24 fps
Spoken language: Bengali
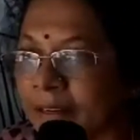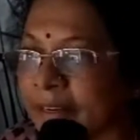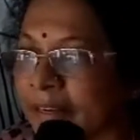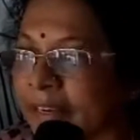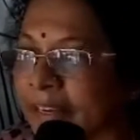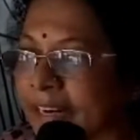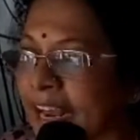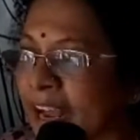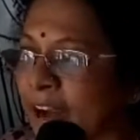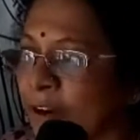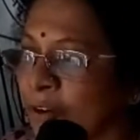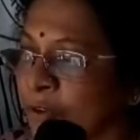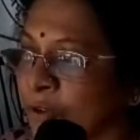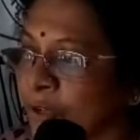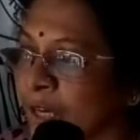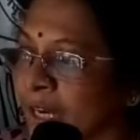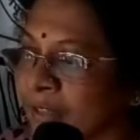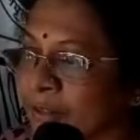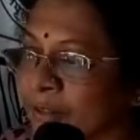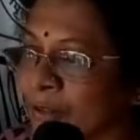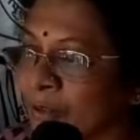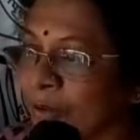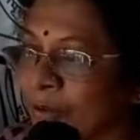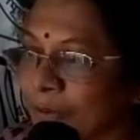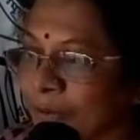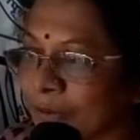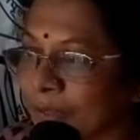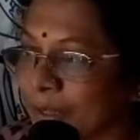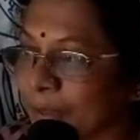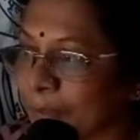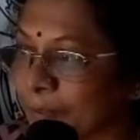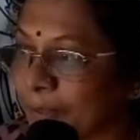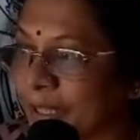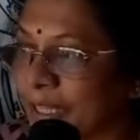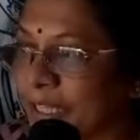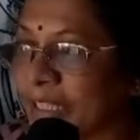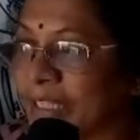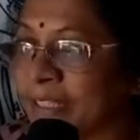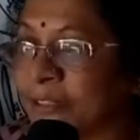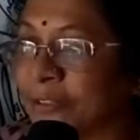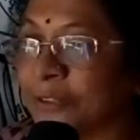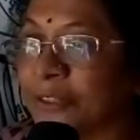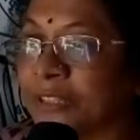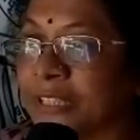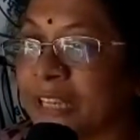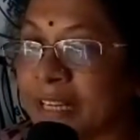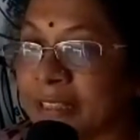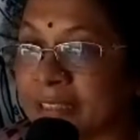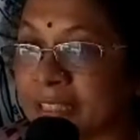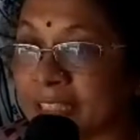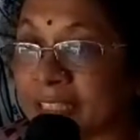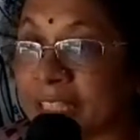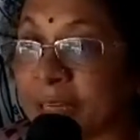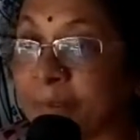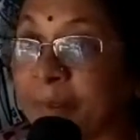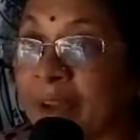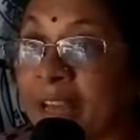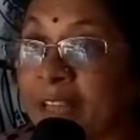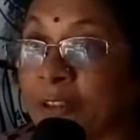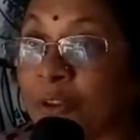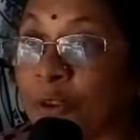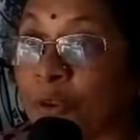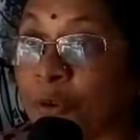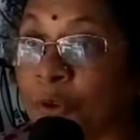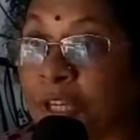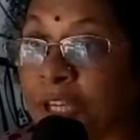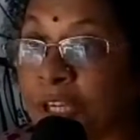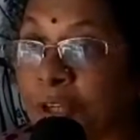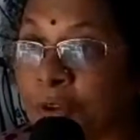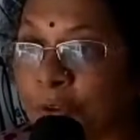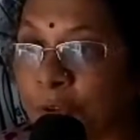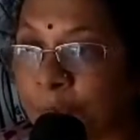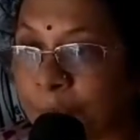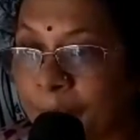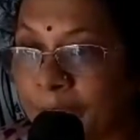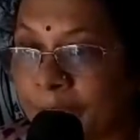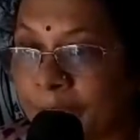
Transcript: গ্রাহকরা তো না ফিরে তো যেতে বাধ্য করবে